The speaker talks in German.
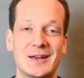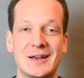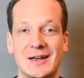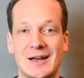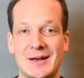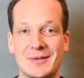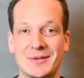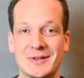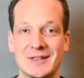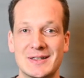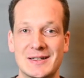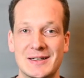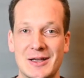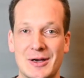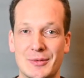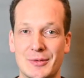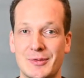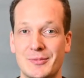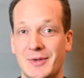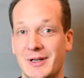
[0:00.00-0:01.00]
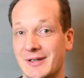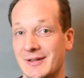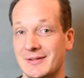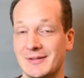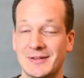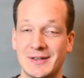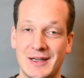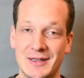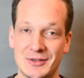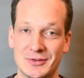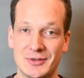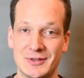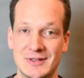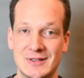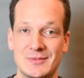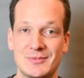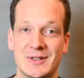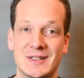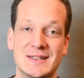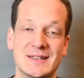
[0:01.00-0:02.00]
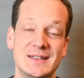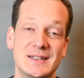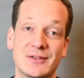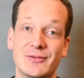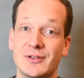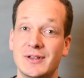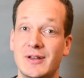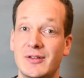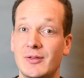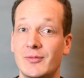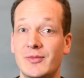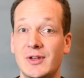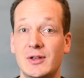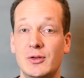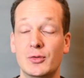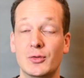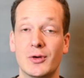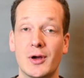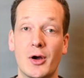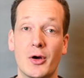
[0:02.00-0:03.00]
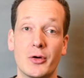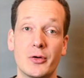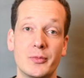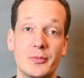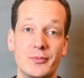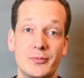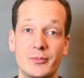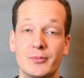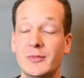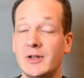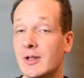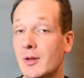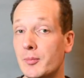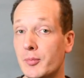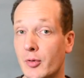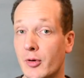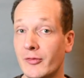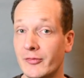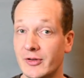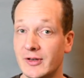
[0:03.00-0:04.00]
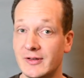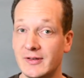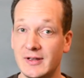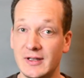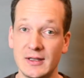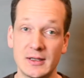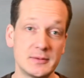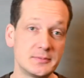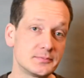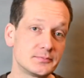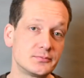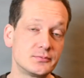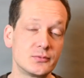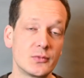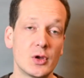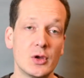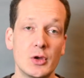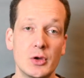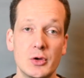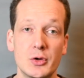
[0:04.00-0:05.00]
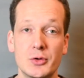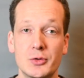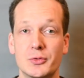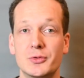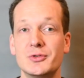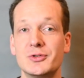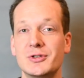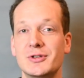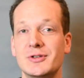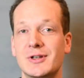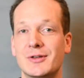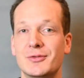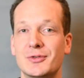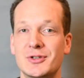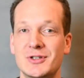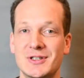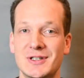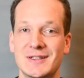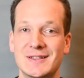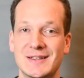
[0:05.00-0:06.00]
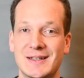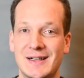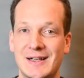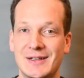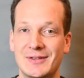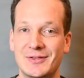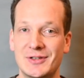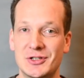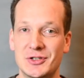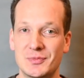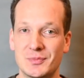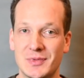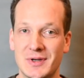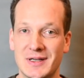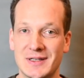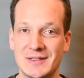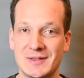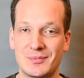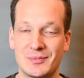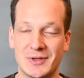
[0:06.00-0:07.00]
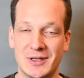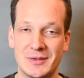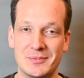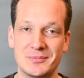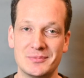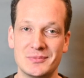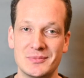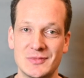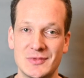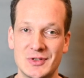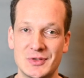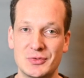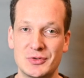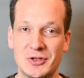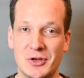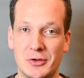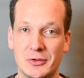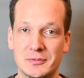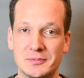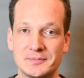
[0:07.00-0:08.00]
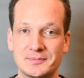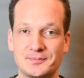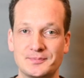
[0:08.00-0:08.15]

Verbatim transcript: aber ich glaube, man kann trotzdem jetzt hier von diesem Video auch wieder profitieren und da wünsche ich jetzt allen viel Spaß beim Zuschauen.